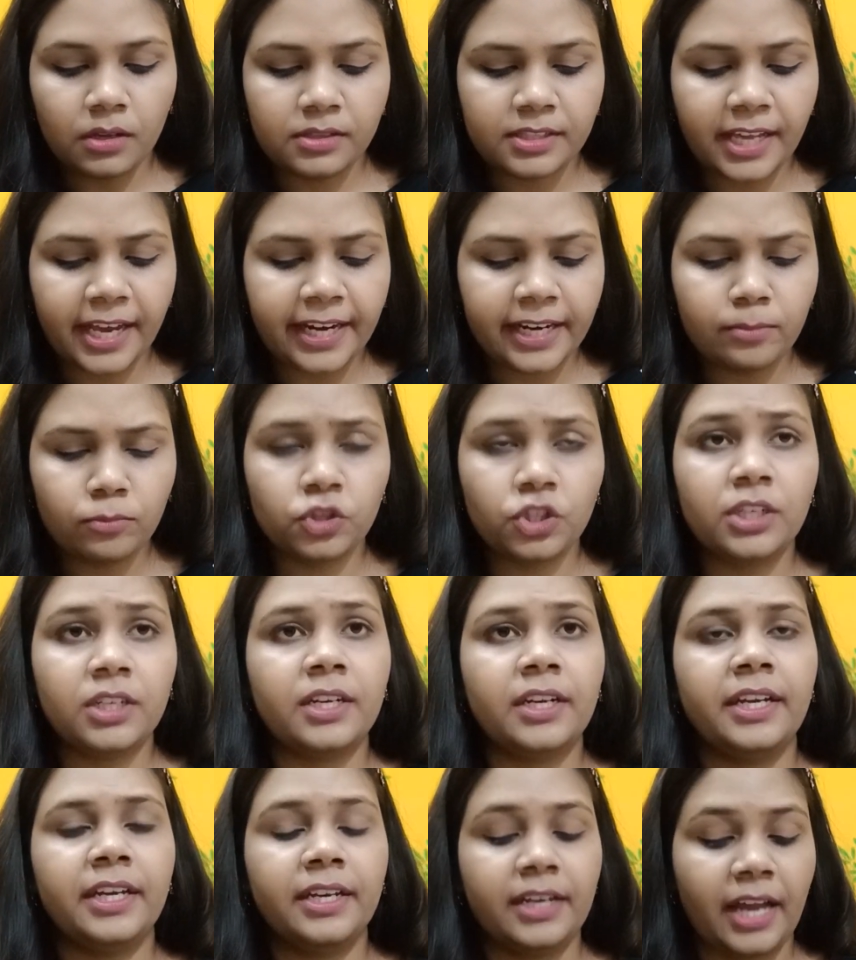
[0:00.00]
सेकेंड मुझे
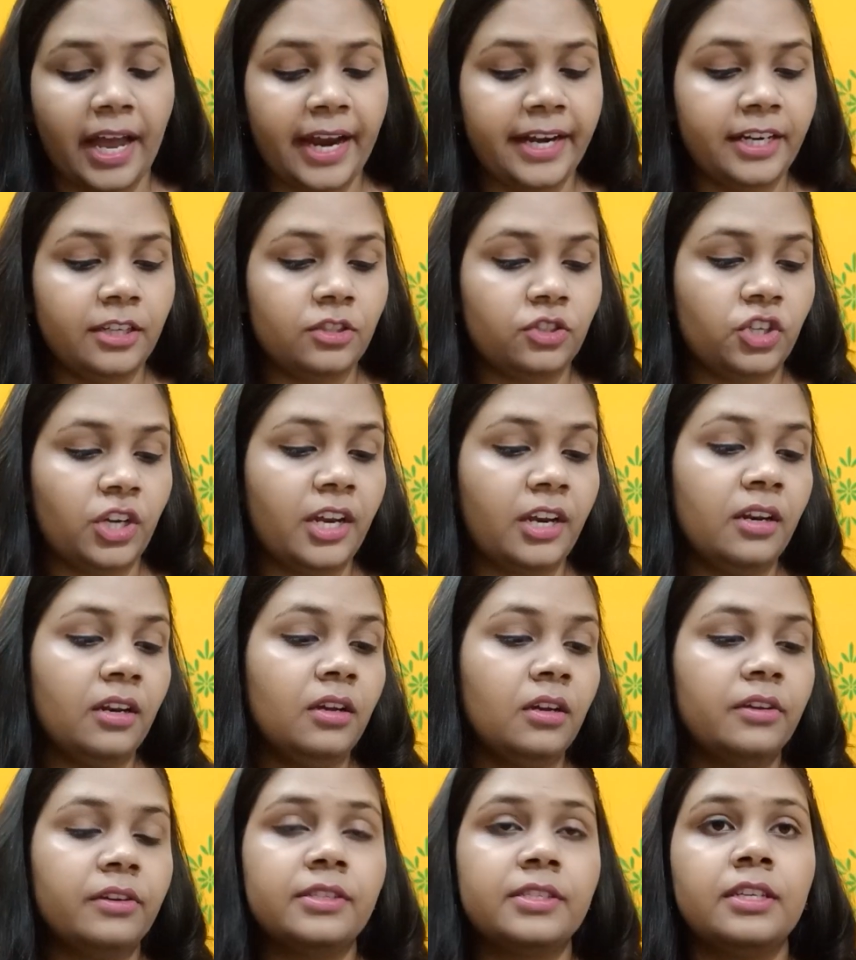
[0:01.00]
इनका ये नाइट जेल
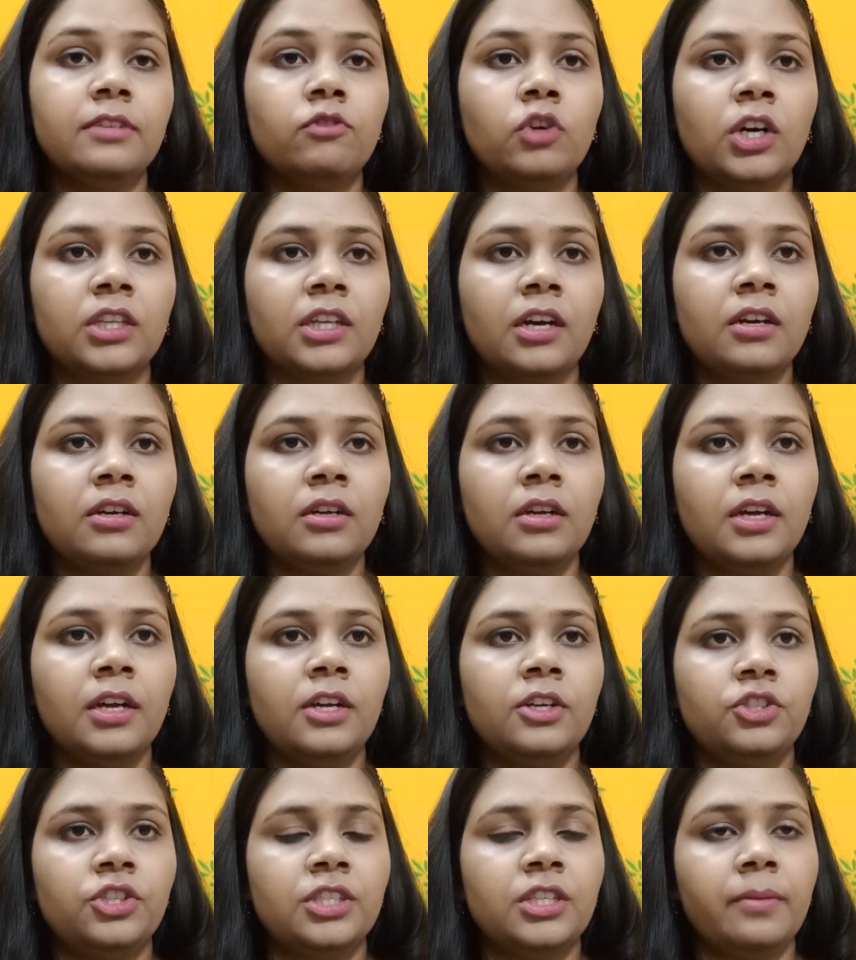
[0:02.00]
रिसीव हुआ था
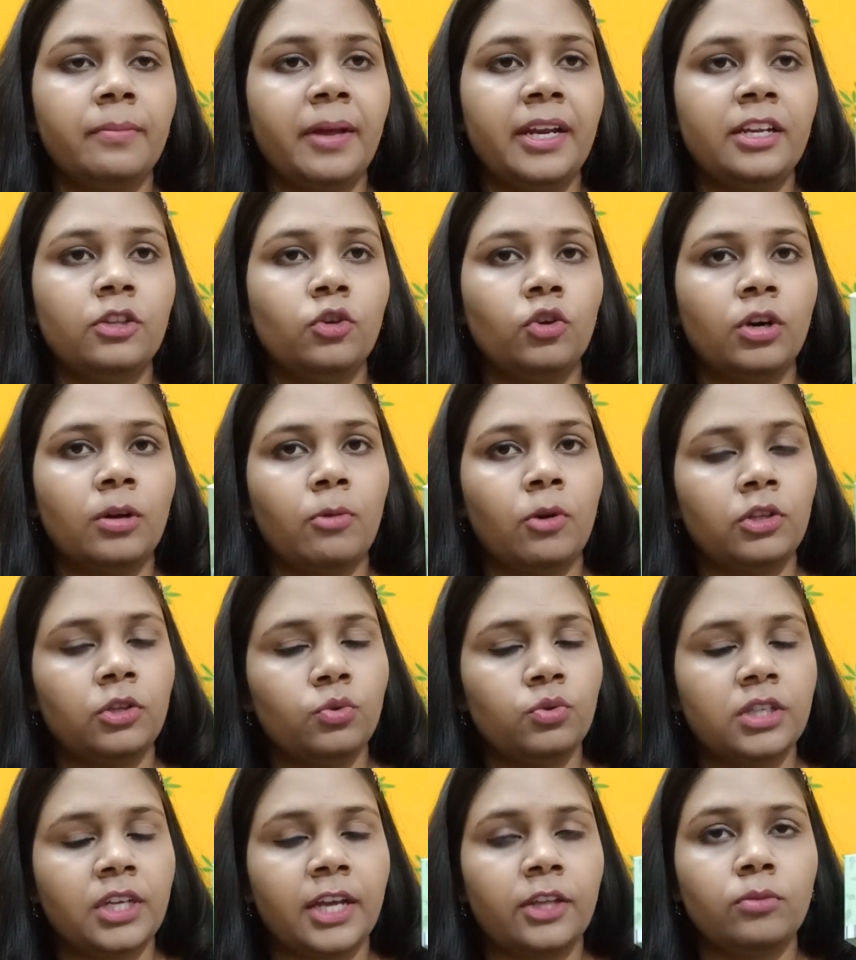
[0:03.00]
जिसे मैंने थोड़ा बहुत
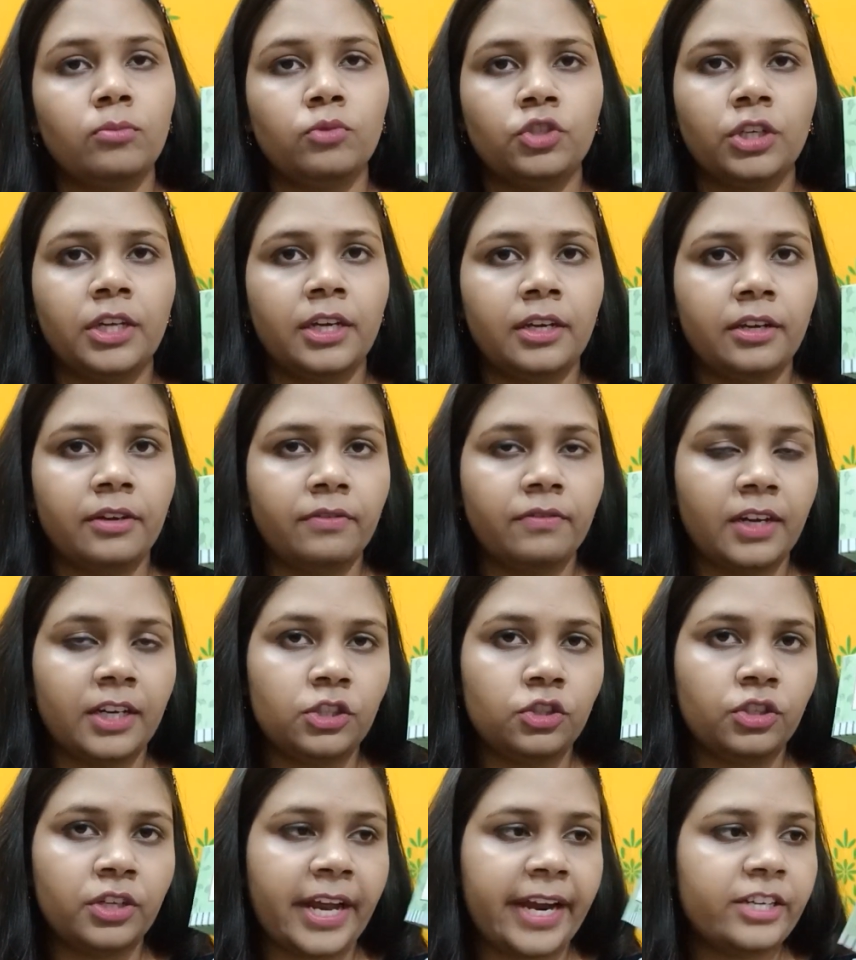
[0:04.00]
यूज़ किया है तो मुझे ये वाली
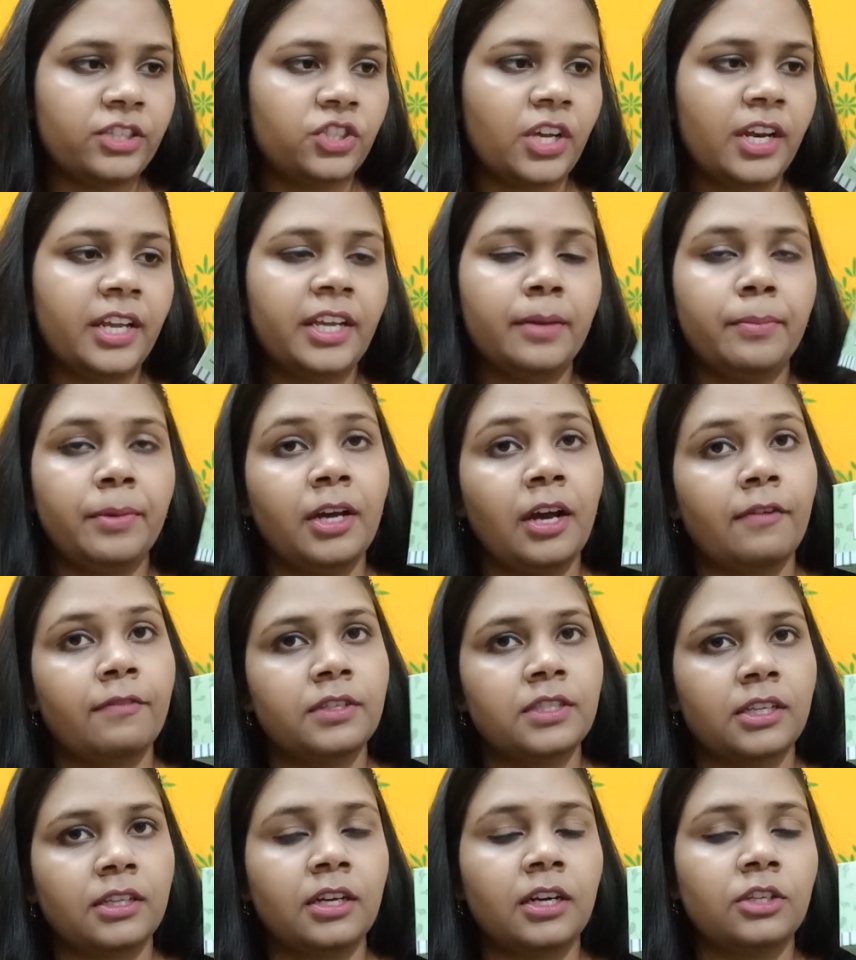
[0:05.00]
जो नाइट जेल है ये भी काफ़ी
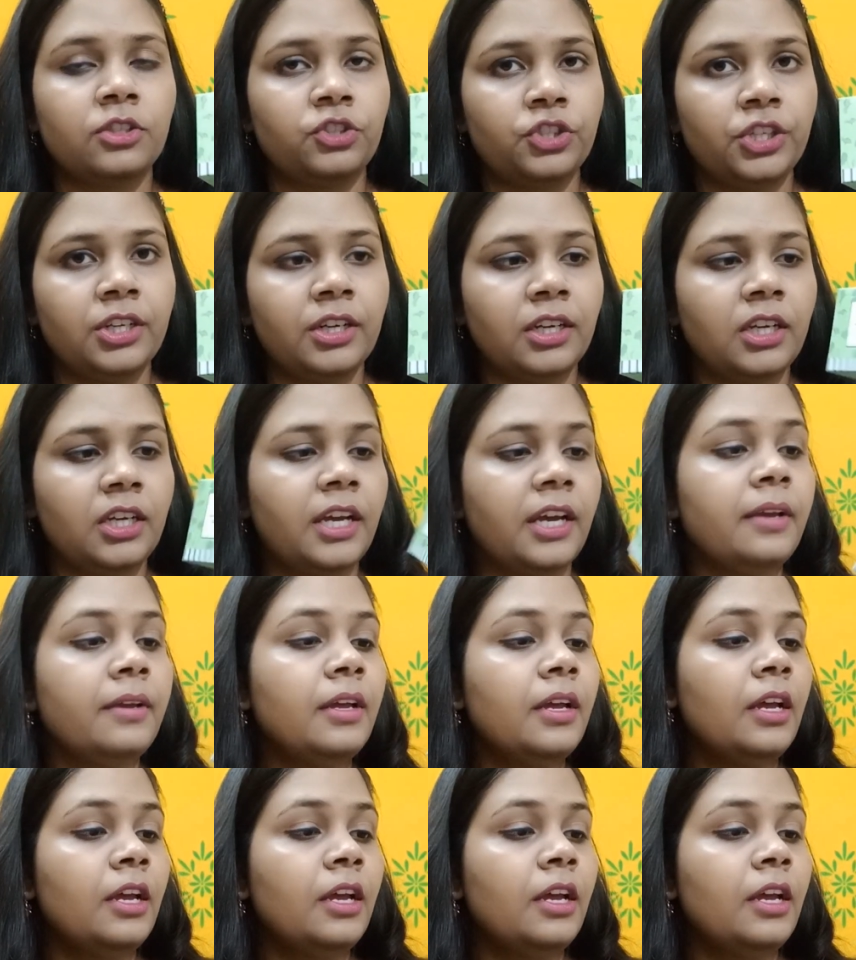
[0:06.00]
ज़्यादा अच्छी लगी है